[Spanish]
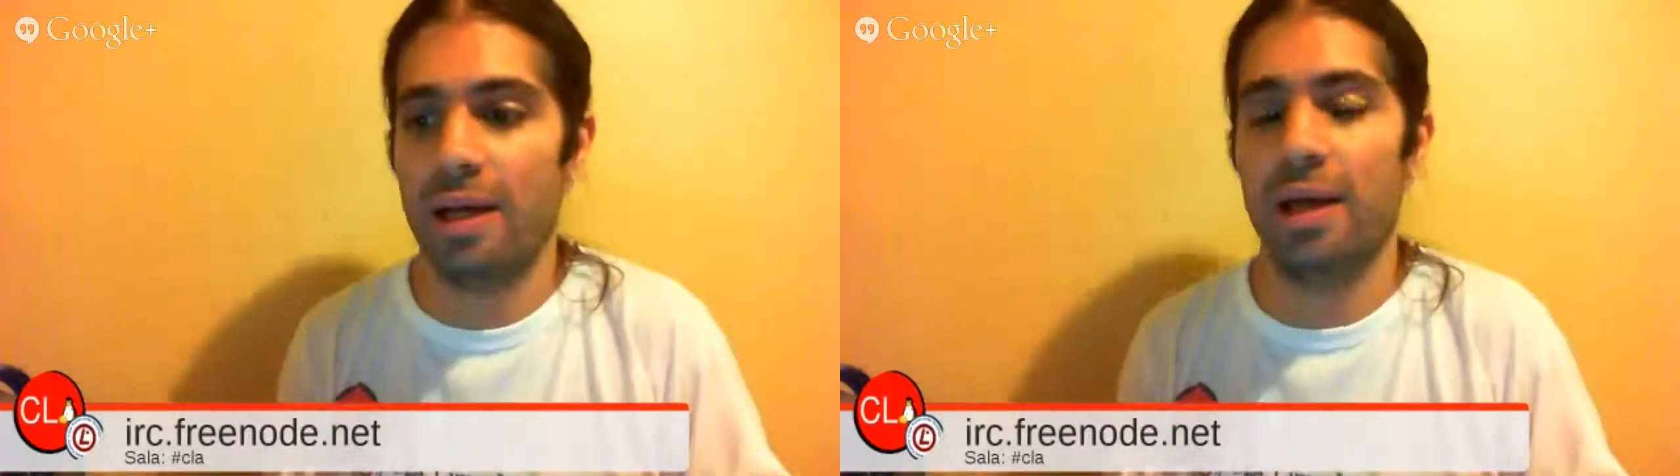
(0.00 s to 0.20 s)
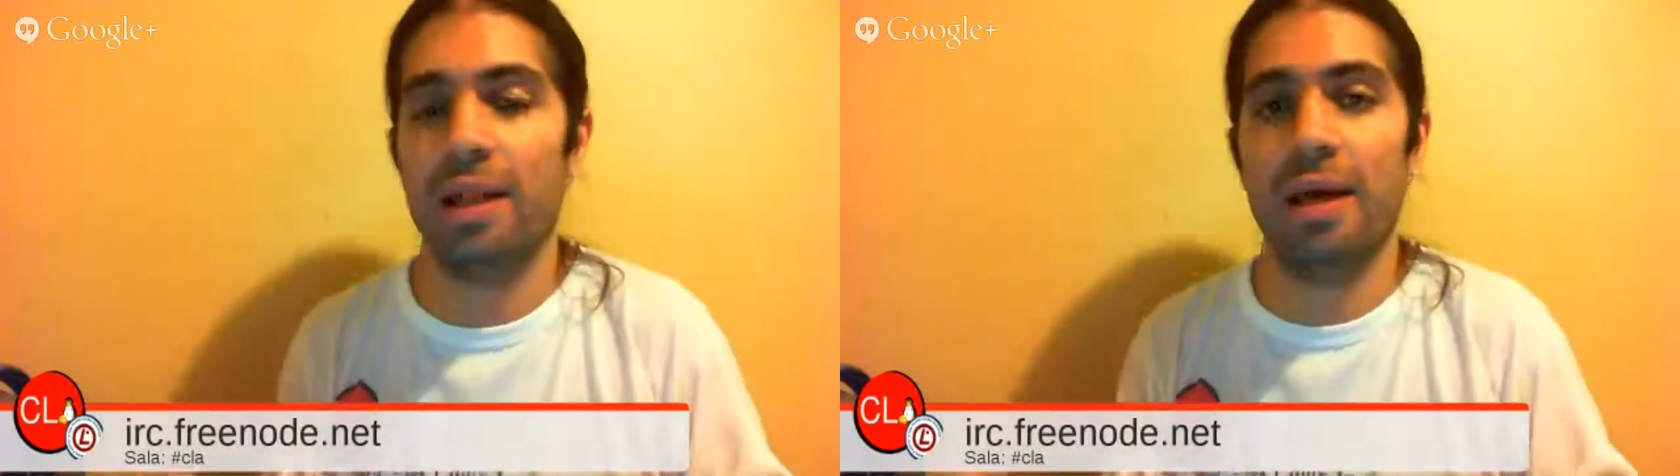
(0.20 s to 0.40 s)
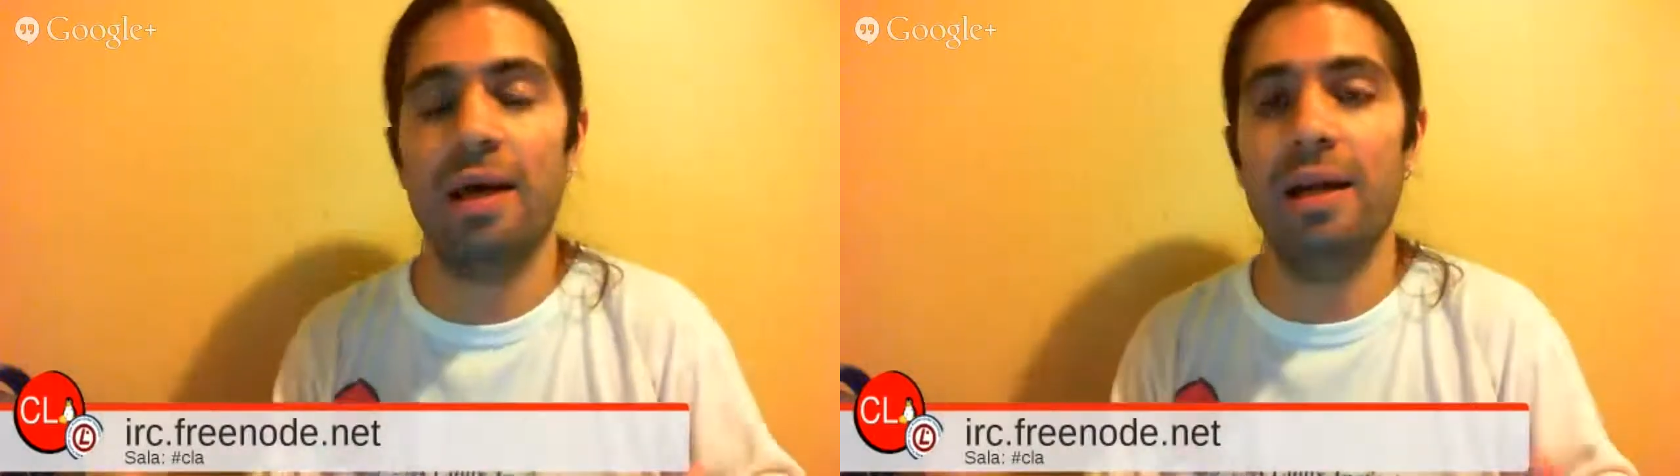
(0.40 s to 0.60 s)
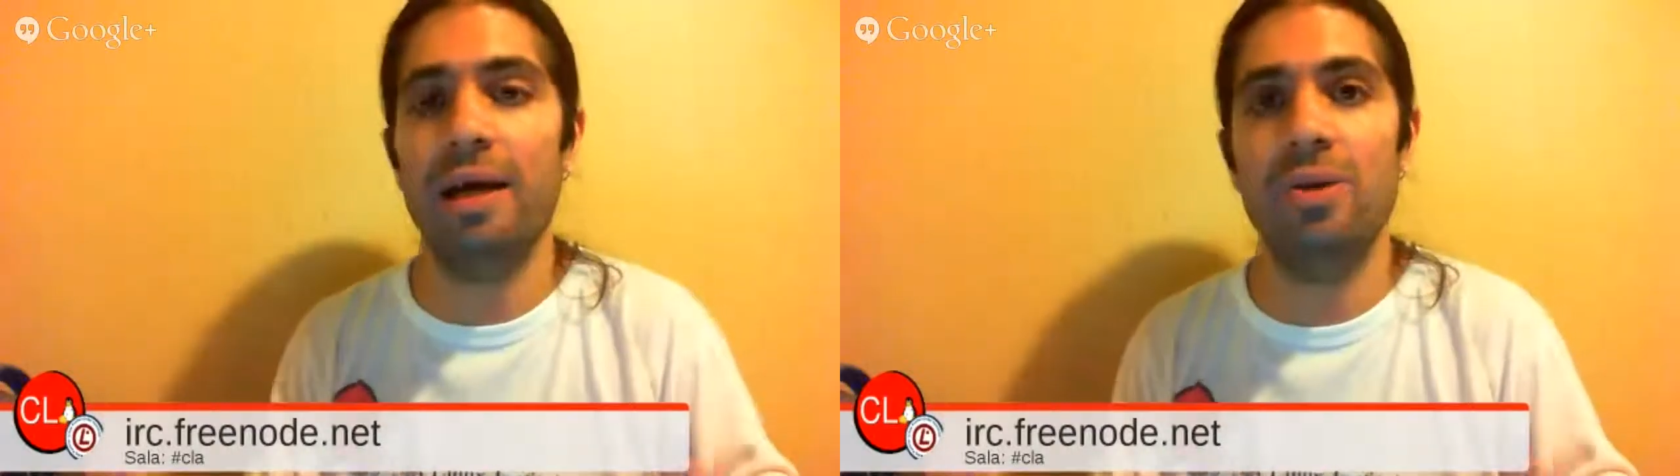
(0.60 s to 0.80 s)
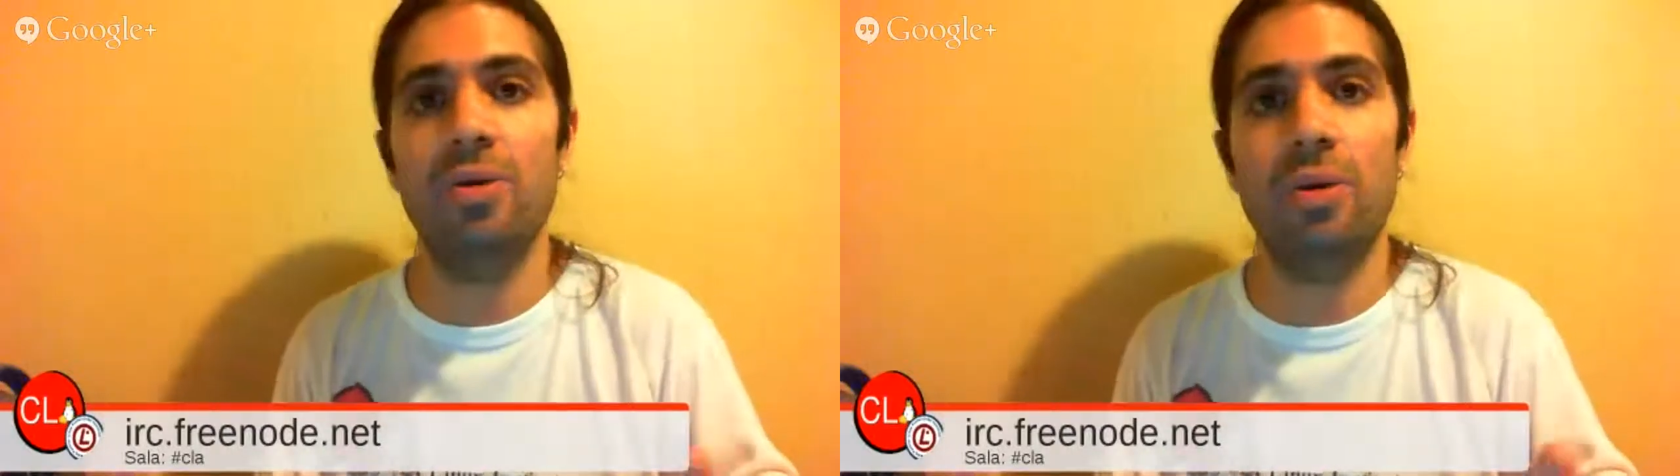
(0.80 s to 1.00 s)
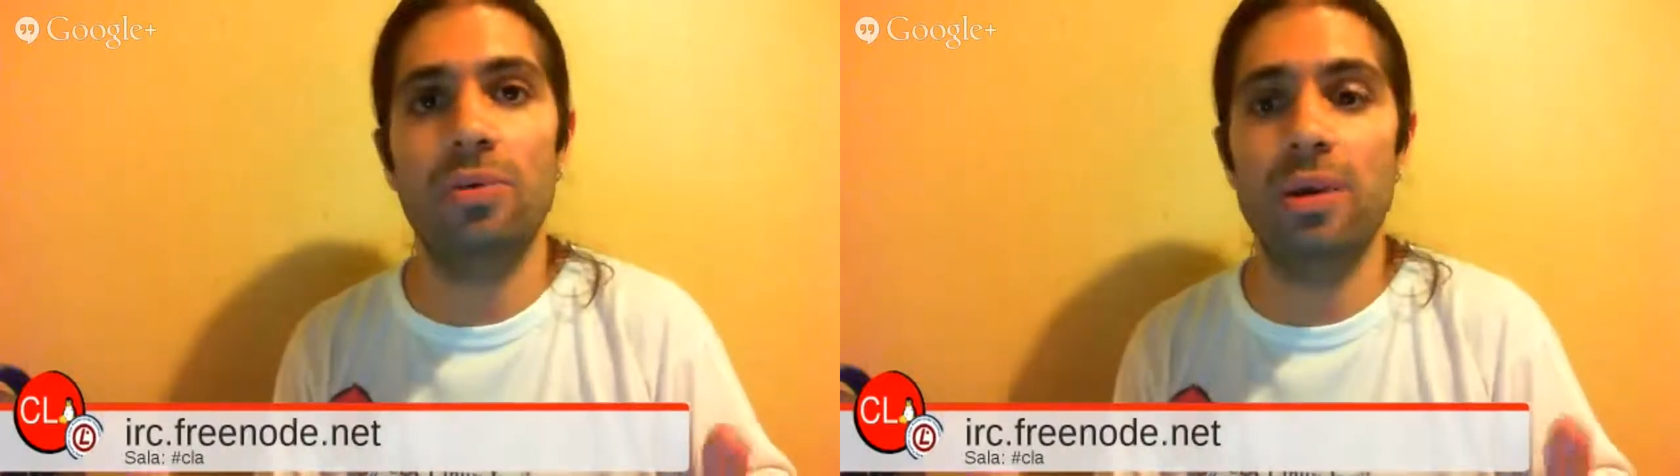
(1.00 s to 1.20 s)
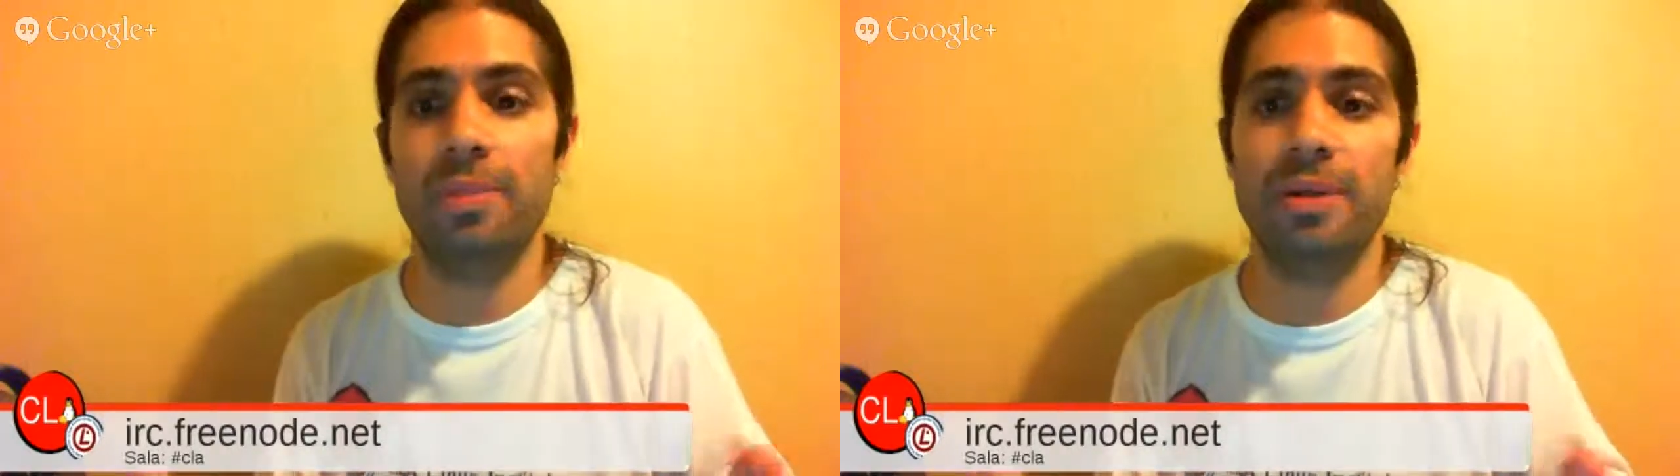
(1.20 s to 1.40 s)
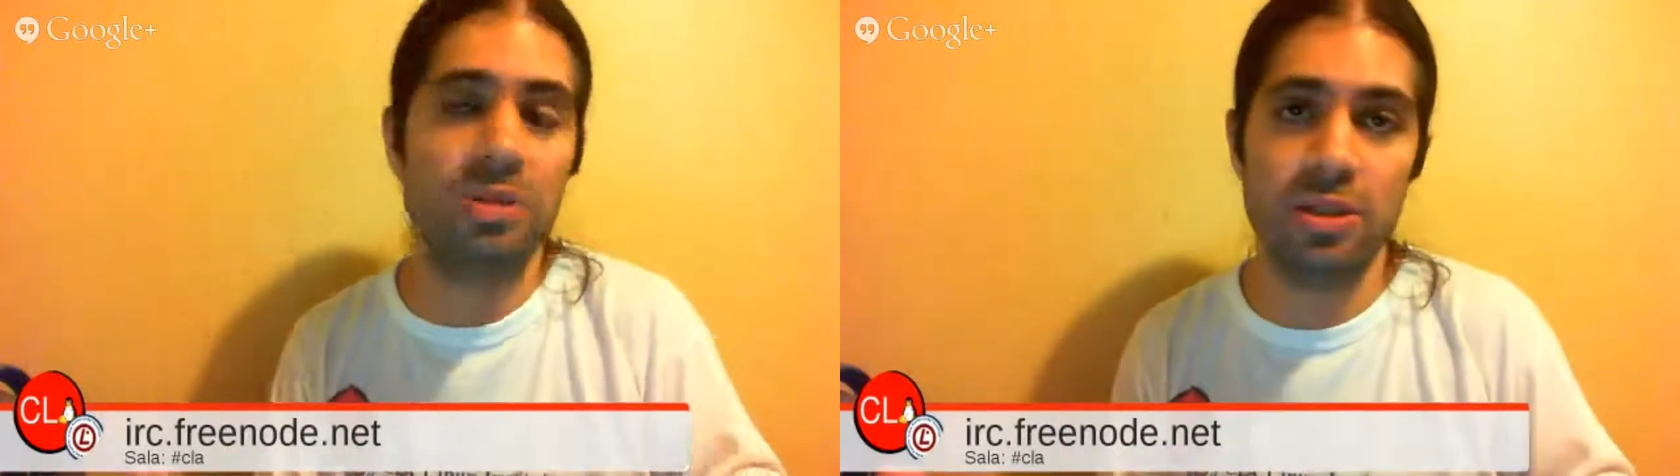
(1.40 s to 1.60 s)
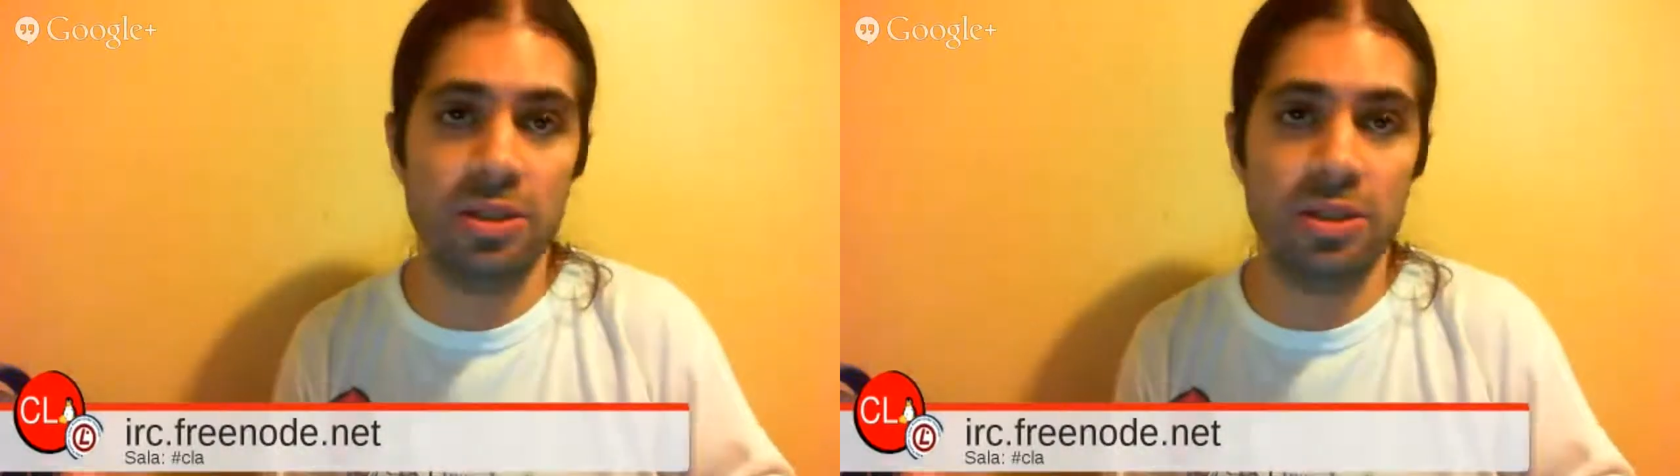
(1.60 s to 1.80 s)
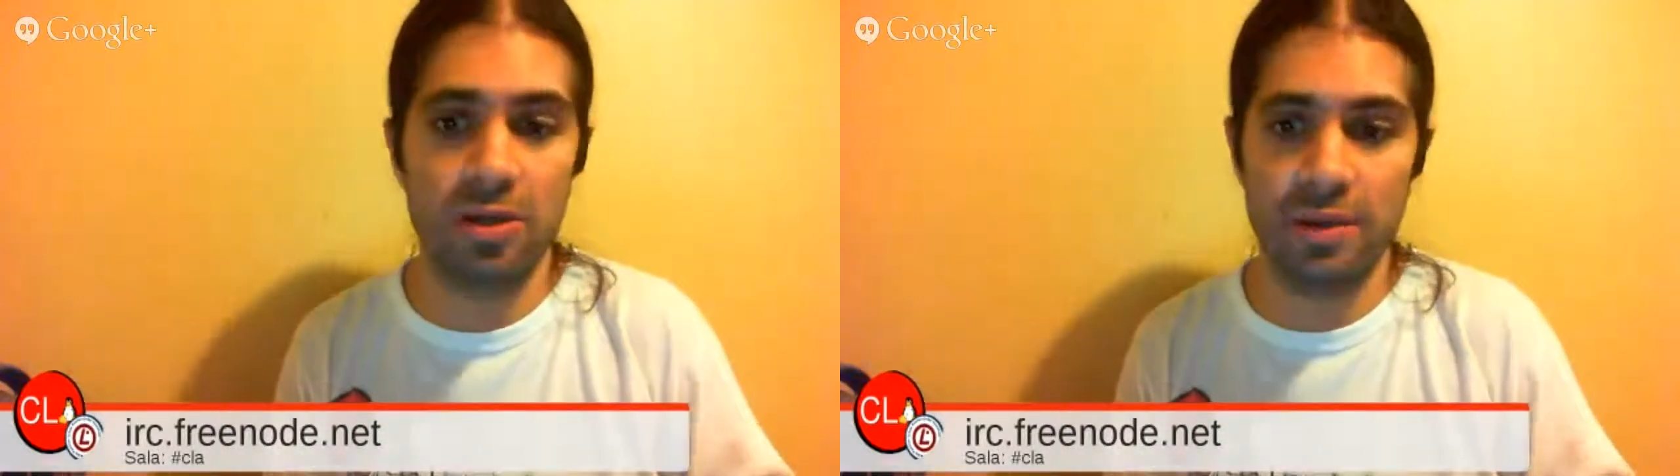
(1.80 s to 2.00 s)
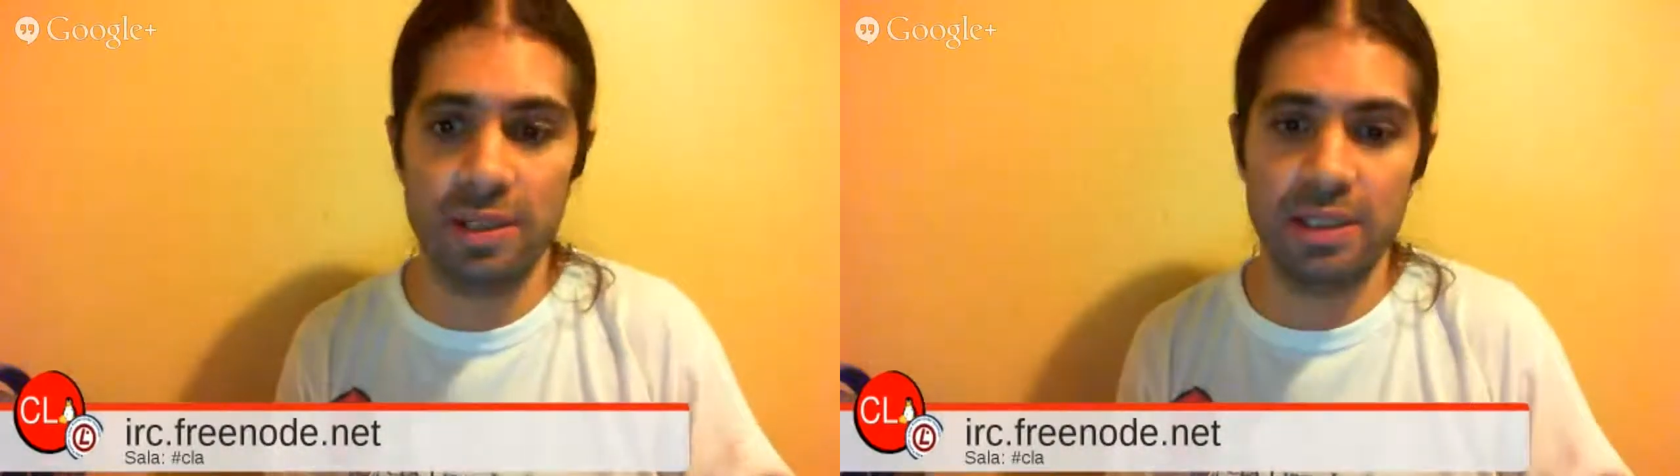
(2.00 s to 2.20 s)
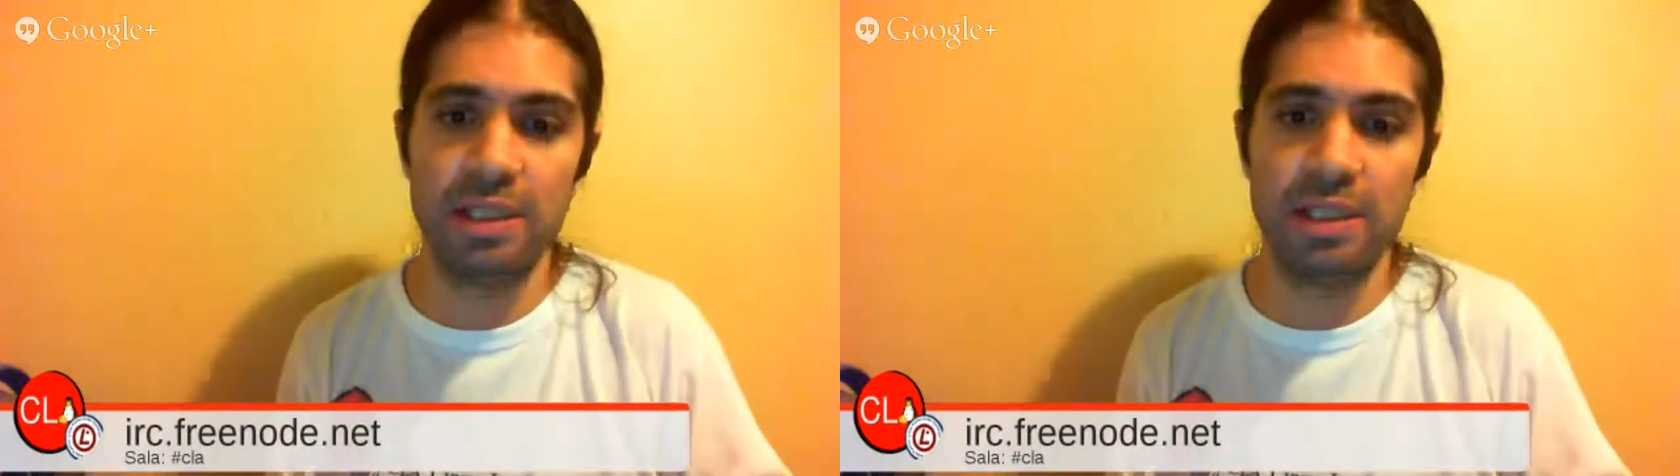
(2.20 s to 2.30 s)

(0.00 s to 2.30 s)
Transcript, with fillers: dejar algo a una persona que no saben lo que va a hacer.